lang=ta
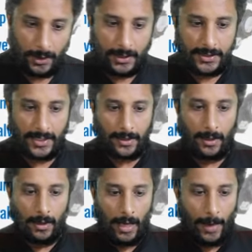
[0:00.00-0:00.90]
சரிங்களா
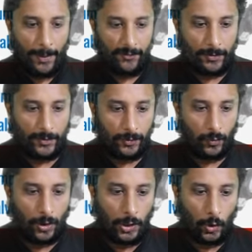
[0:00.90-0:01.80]
அப்பார்ட் ஃப்ரம் இது வந்து
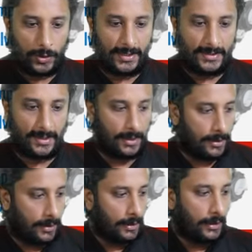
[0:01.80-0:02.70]
உங்களோட டோர் சென்சார்
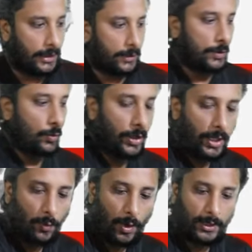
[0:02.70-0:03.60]
இது வந்து உங்களுடைய
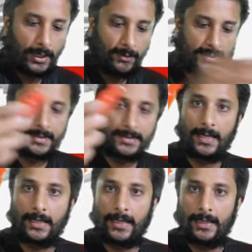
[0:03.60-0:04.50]
வாட்டர் லெவல்
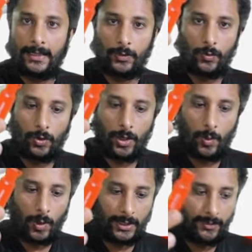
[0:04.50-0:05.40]
சென்சாருங்க இது வந்து உங்களோட
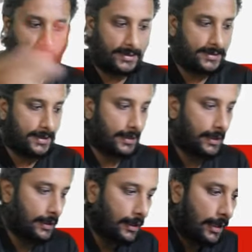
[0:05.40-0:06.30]
வாட்டர் லெவல் சென்சாருங்க
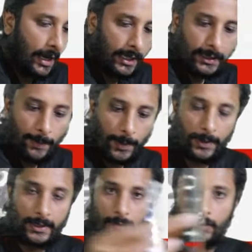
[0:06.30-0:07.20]
அதுக்கப்புறம்
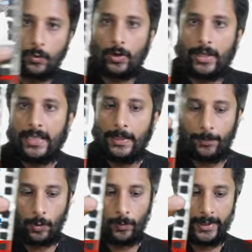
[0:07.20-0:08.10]
பார்த்திங்கன்னா வந்து உங்களோட இ
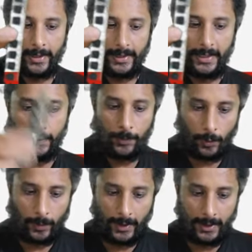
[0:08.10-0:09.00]
ப்ரோம்ங்க இ
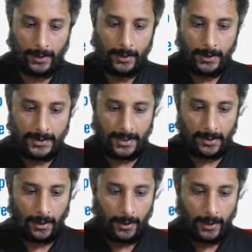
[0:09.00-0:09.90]
ப்ரோம்ங்க சரிங்களா
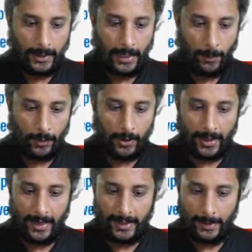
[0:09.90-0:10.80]
இதில் வந்து
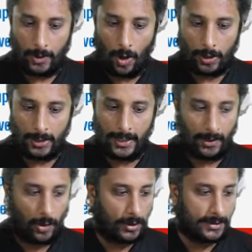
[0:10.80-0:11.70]
ரியல் டைம் கிளாக்குங்க
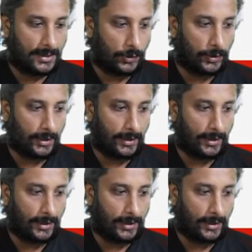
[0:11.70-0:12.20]
கிளாக்கை சர்க்கியூட்டுங்க